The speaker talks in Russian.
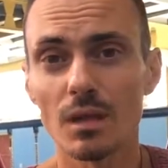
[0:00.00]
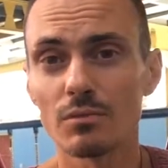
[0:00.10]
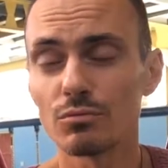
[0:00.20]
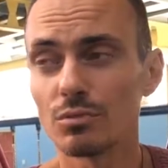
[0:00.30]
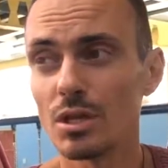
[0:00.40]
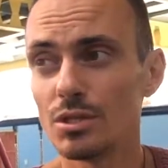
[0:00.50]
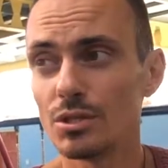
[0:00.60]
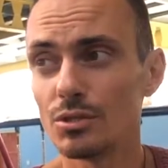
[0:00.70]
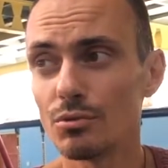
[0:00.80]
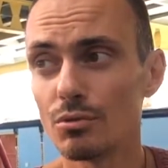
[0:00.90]
а, в
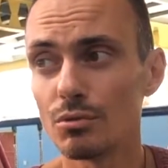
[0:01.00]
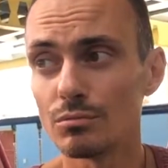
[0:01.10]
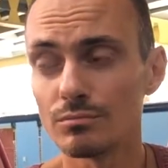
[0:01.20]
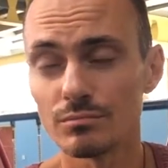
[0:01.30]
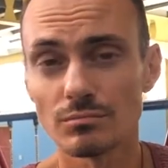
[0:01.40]
кундалине йогу